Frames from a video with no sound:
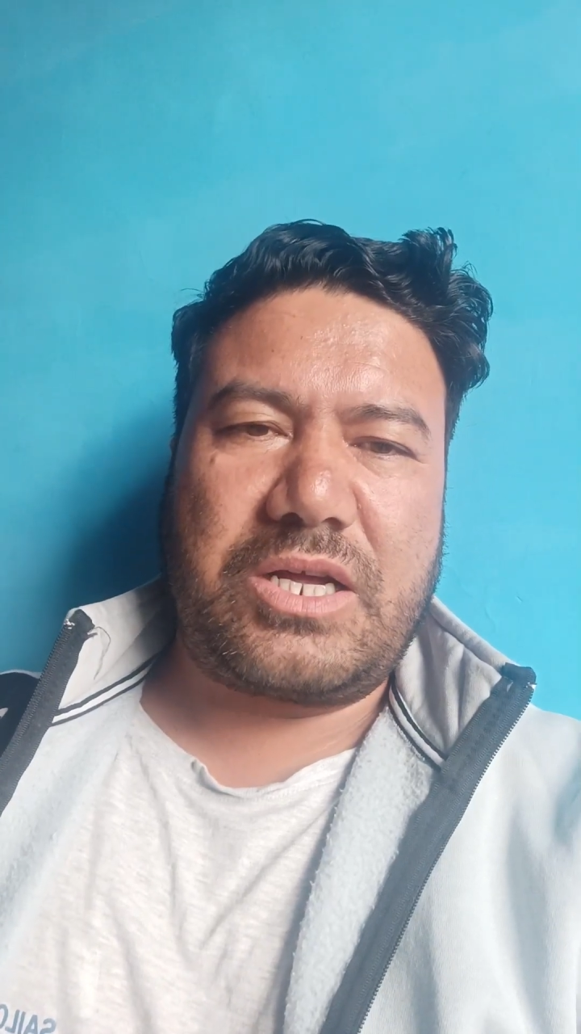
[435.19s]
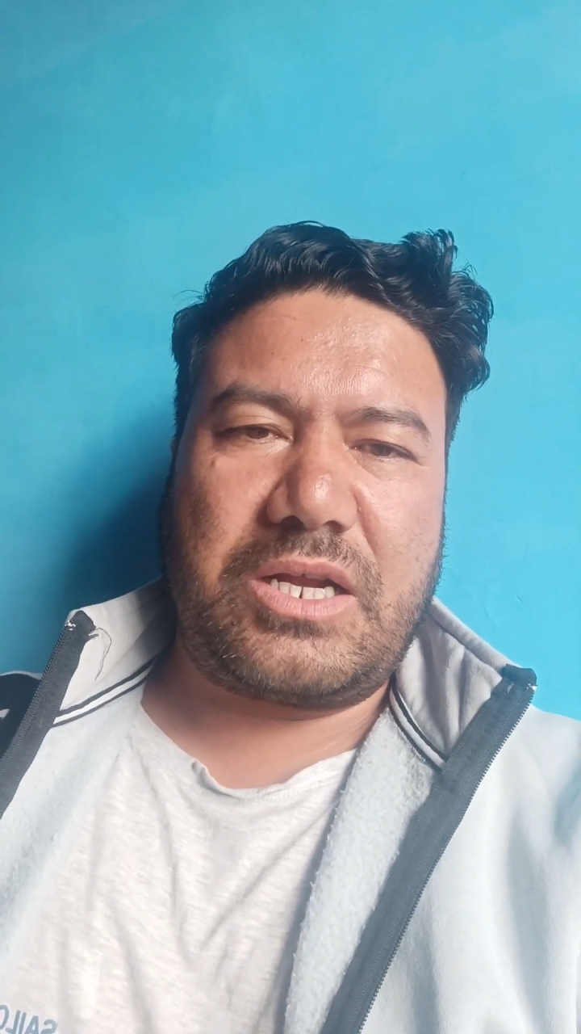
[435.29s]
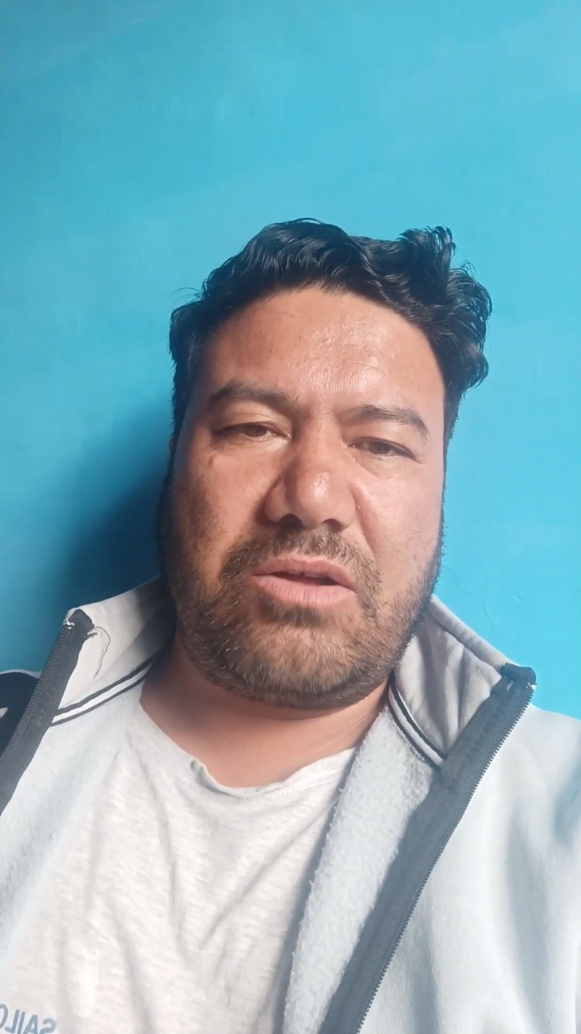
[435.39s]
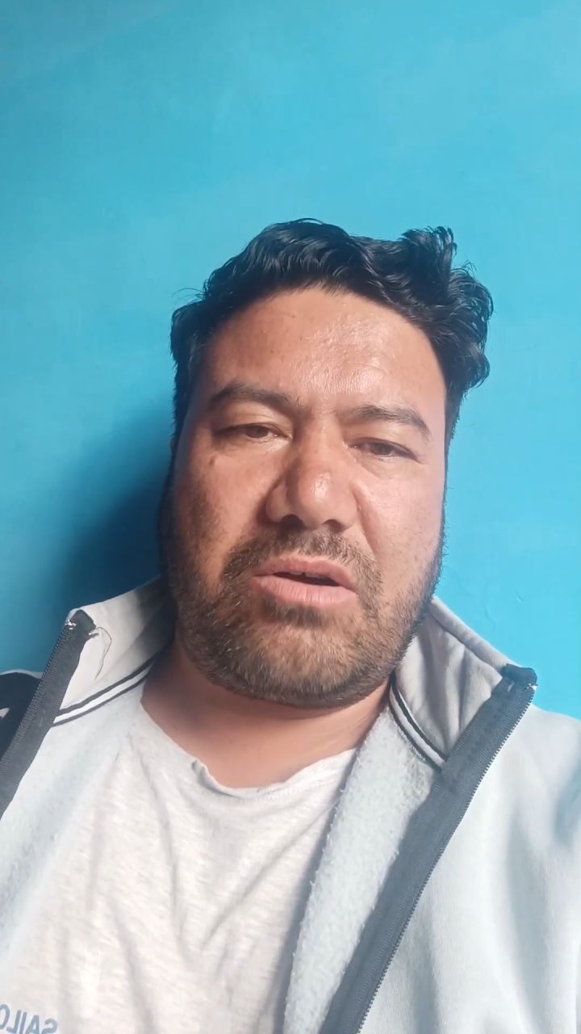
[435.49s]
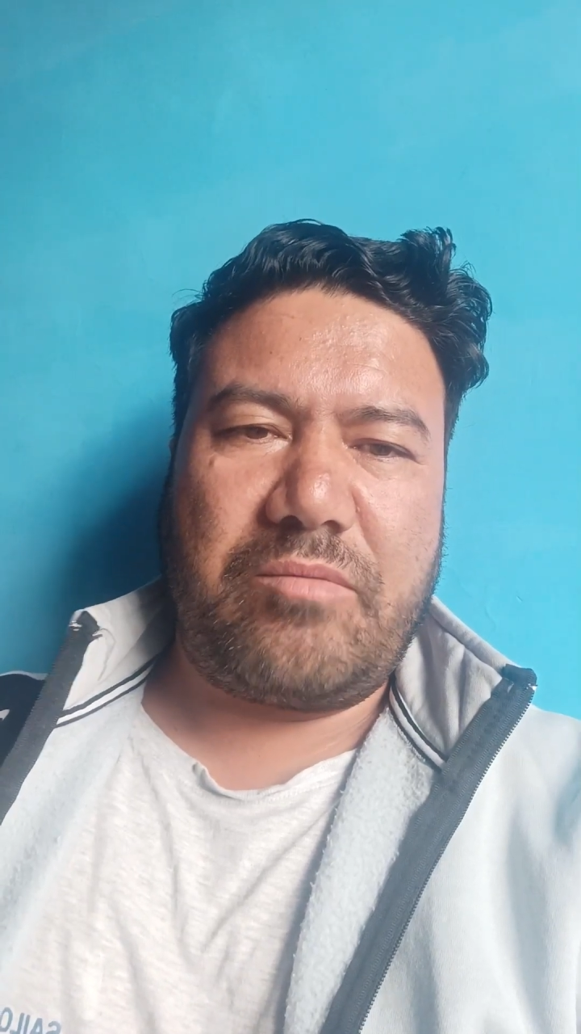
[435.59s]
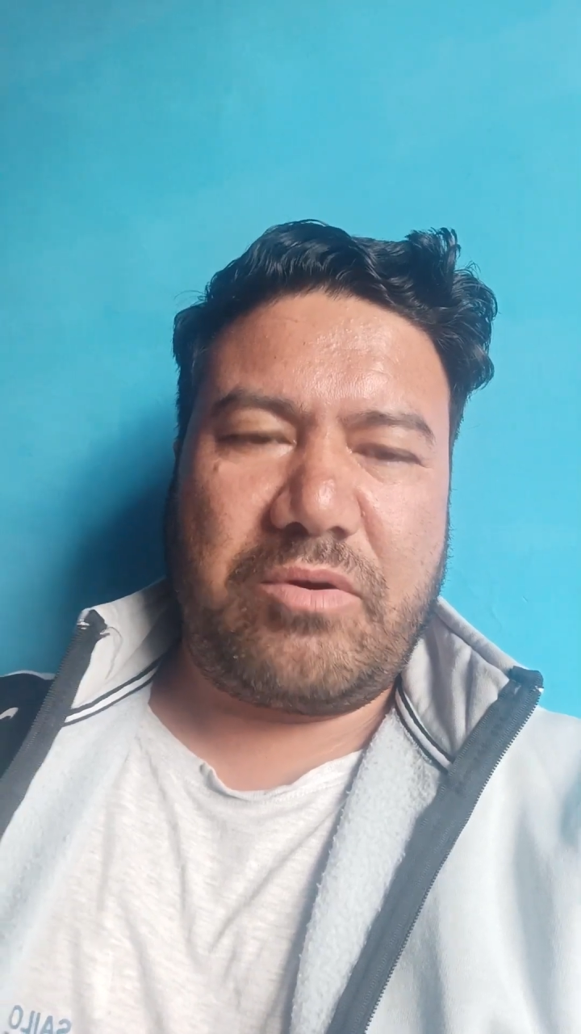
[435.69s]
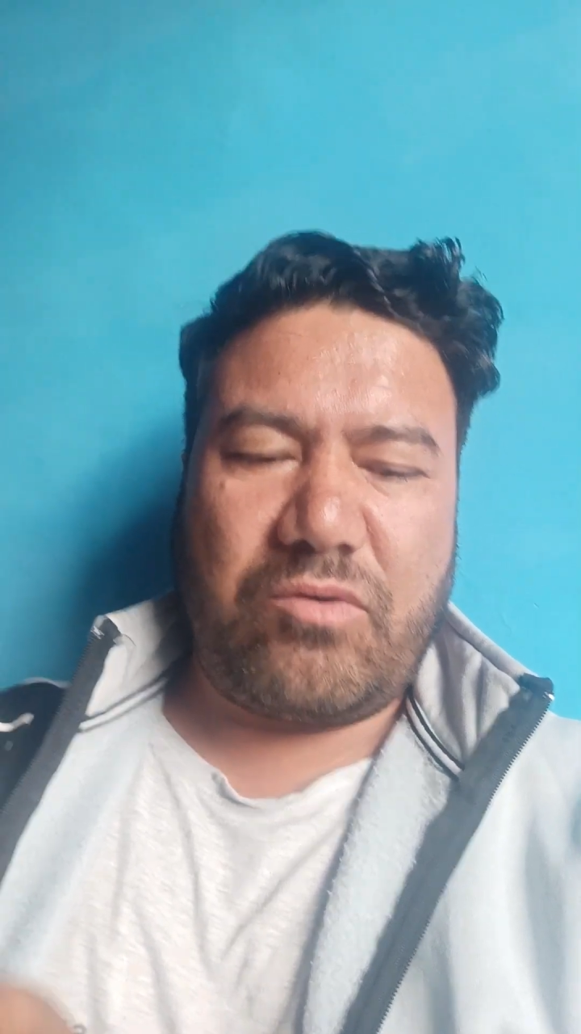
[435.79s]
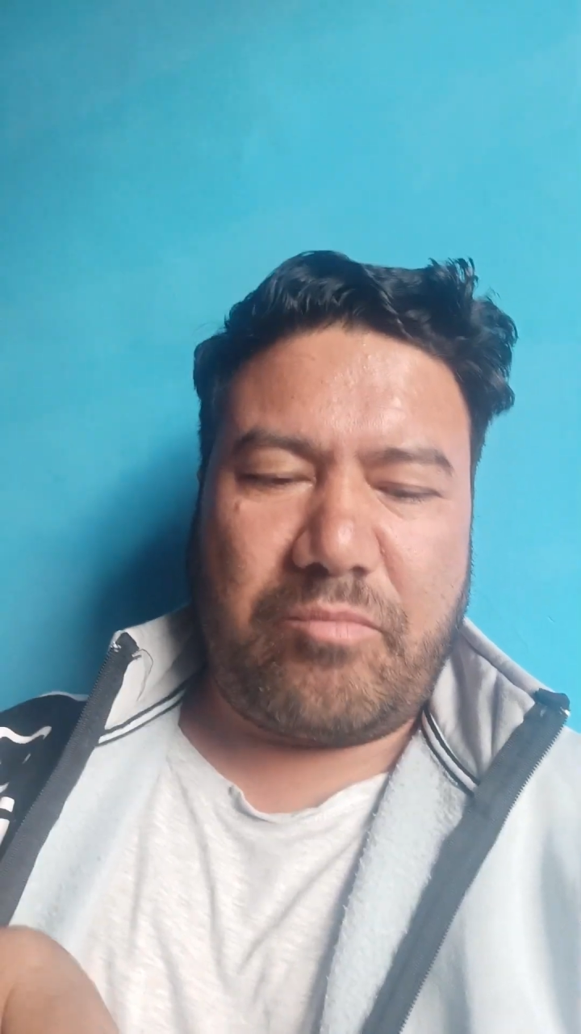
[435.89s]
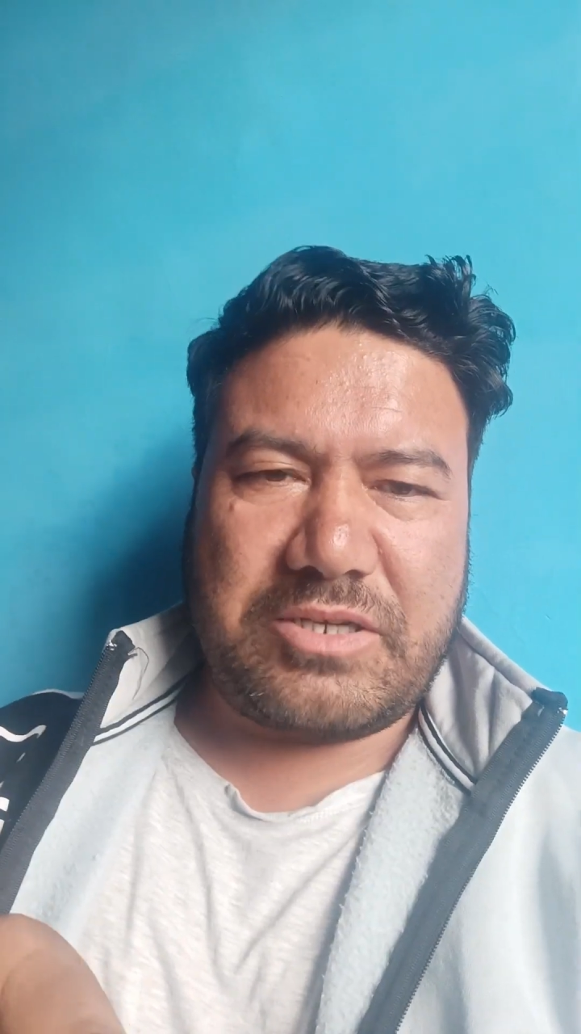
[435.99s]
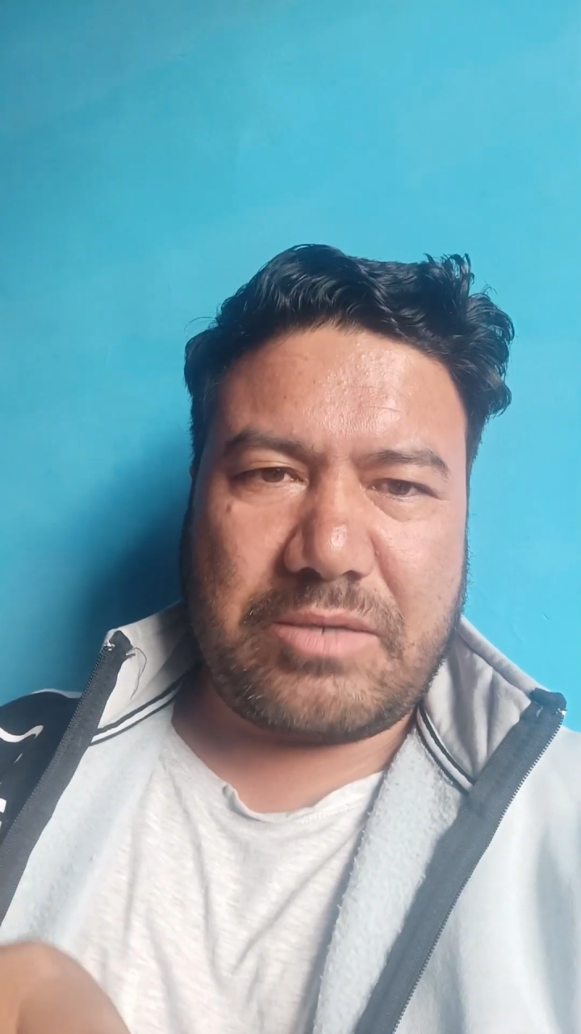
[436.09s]
करना होगा मैं
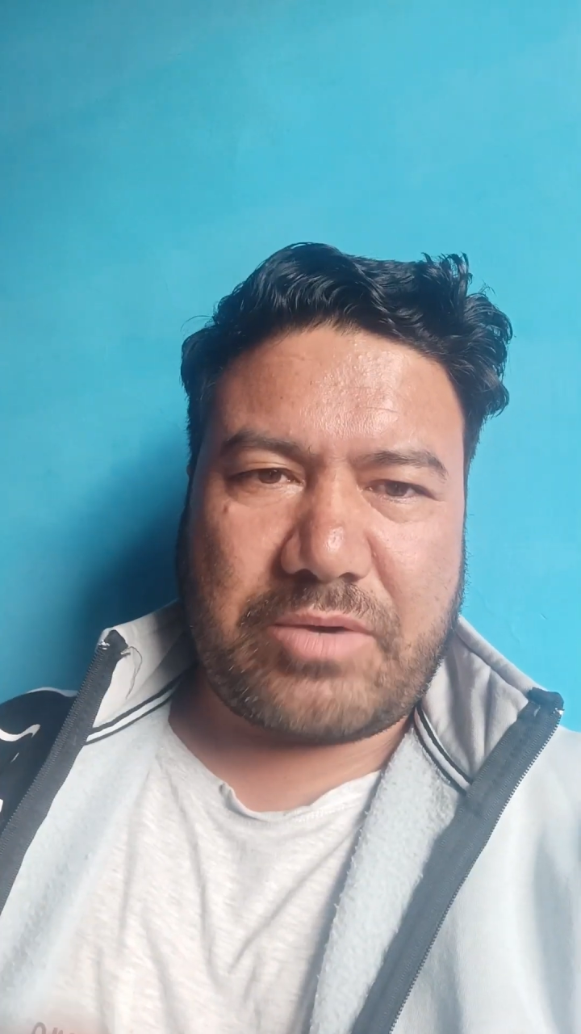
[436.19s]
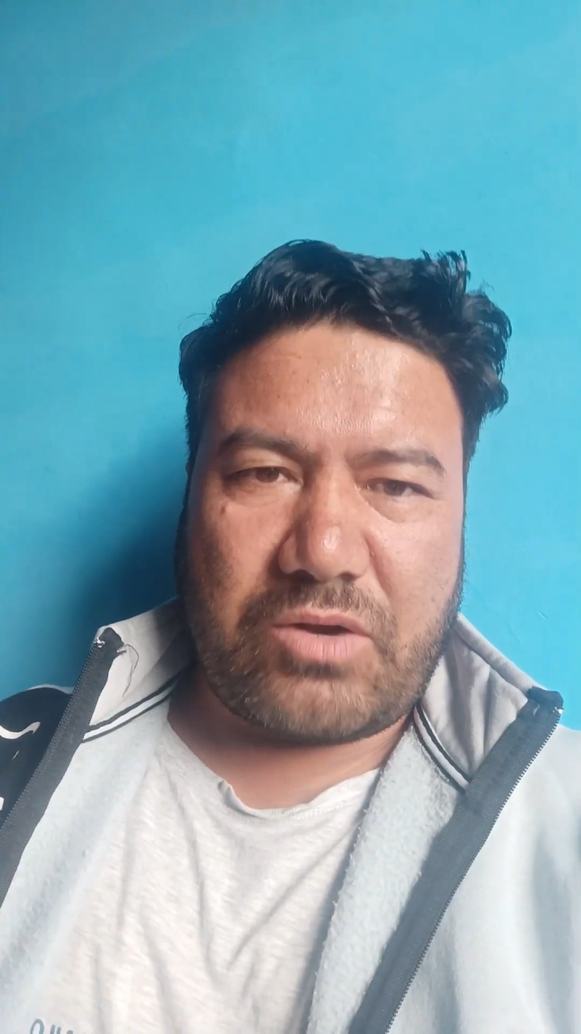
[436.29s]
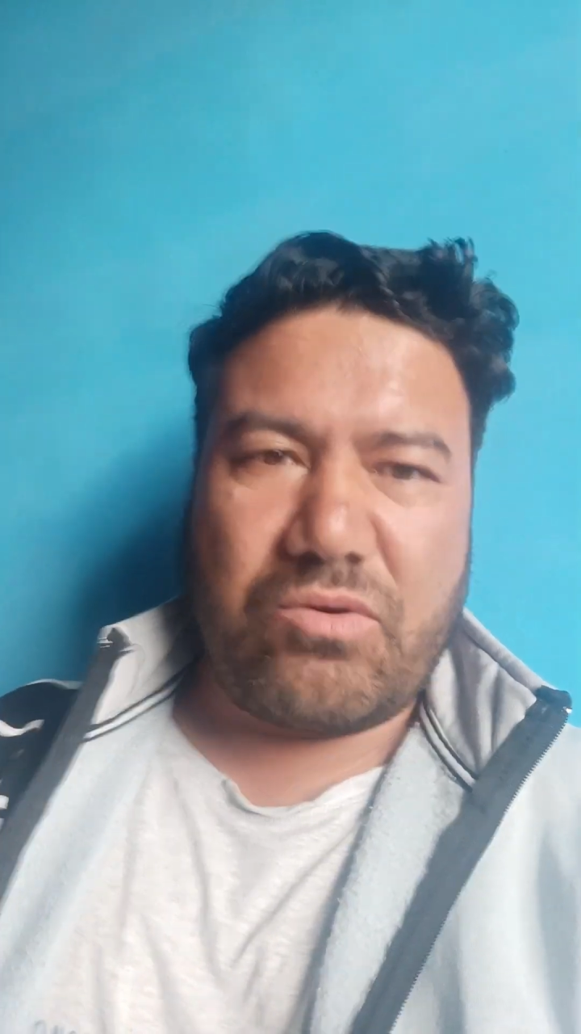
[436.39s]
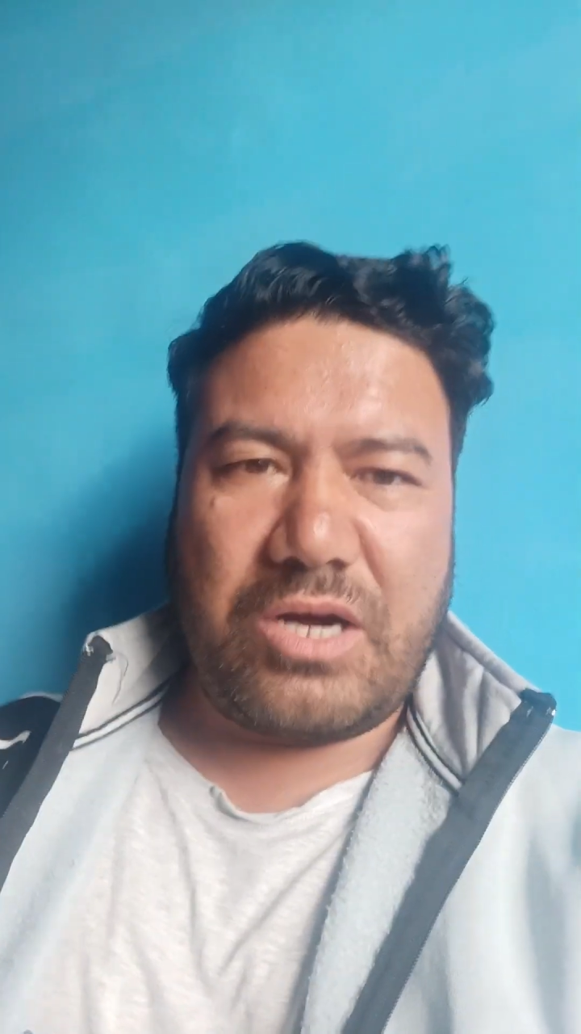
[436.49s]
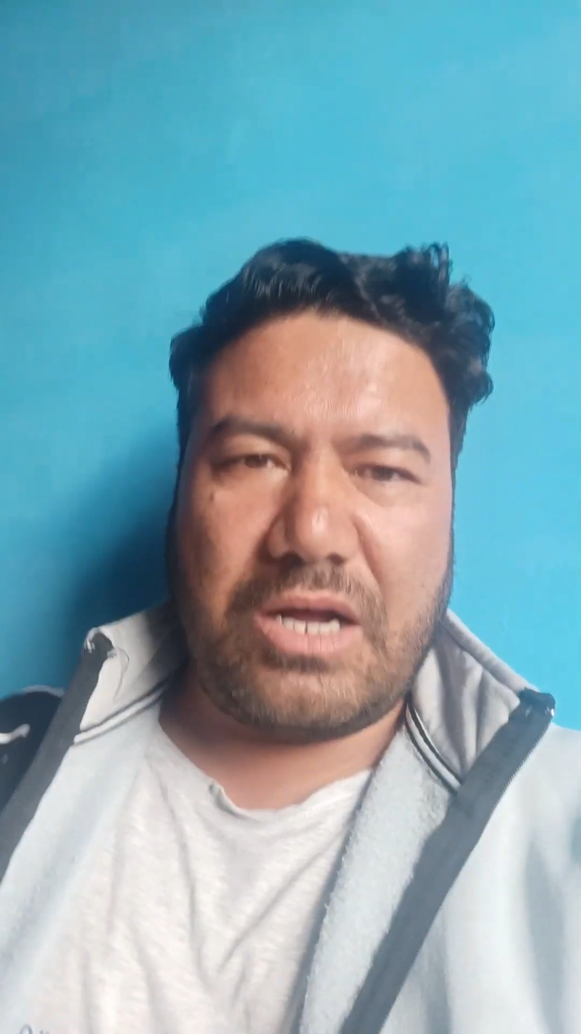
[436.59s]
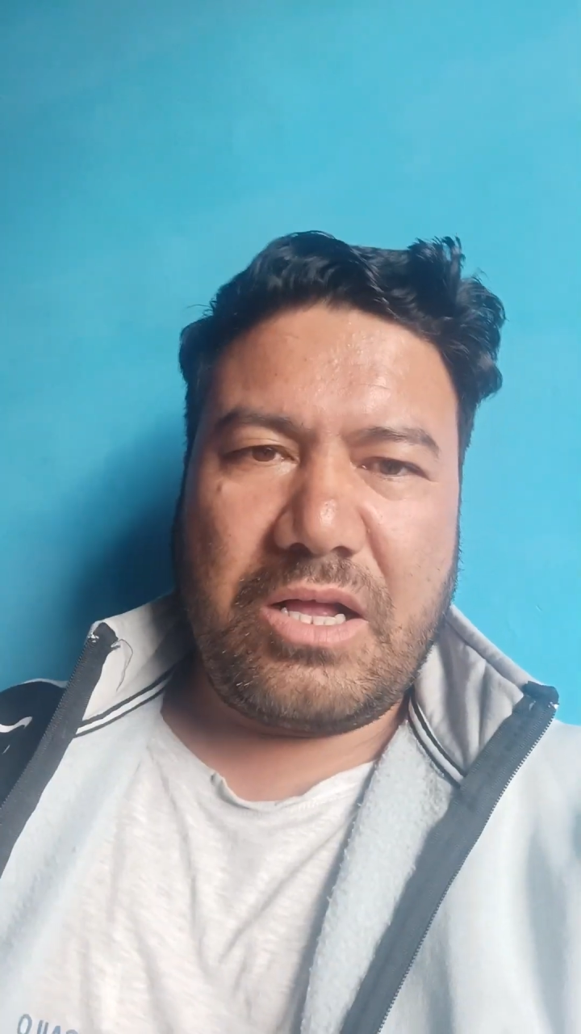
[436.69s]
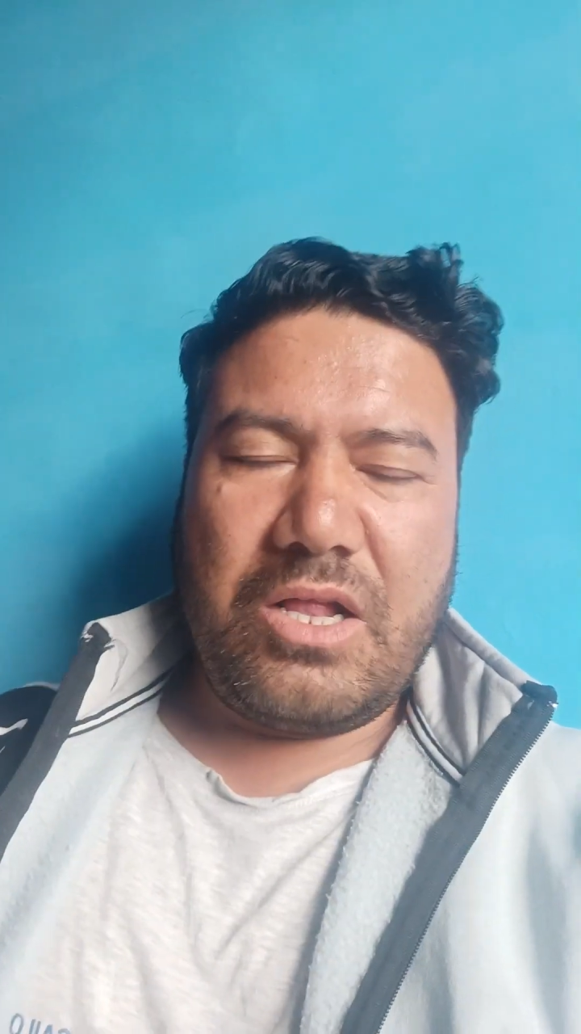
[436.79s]
वो मज़हब करूँगा